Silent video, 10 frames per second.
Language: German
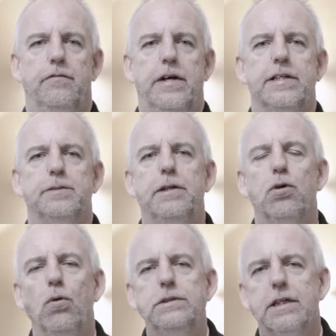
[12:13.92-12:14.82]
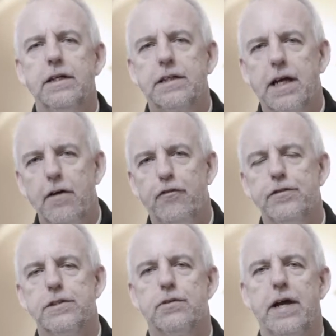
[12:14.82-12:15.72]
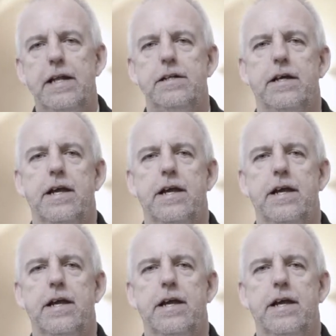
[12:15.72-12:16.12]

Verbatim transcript: Wenn es mit unseren Kräften zu Ende